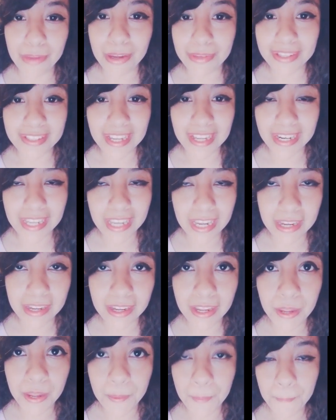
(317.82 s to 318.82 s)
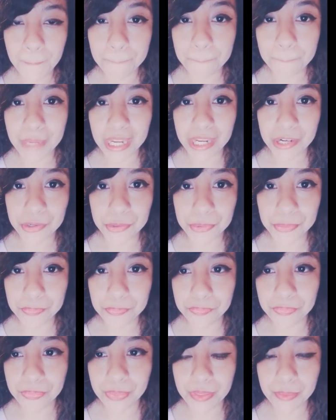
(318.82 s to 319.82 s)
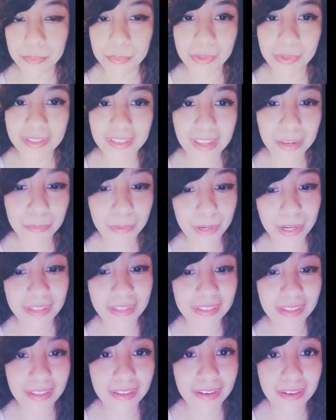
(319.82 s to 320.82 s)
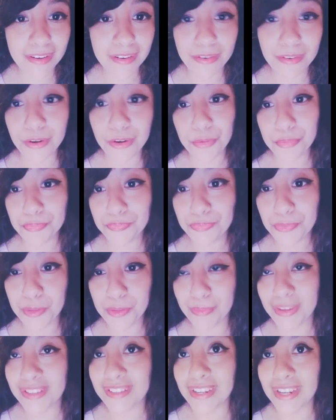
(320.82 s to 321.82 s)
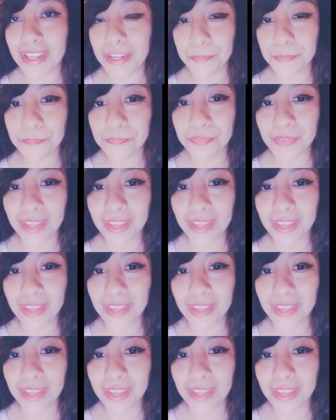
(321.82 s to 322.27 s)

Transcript: me avisaría. Pero pues al parecer no, no pasa nada.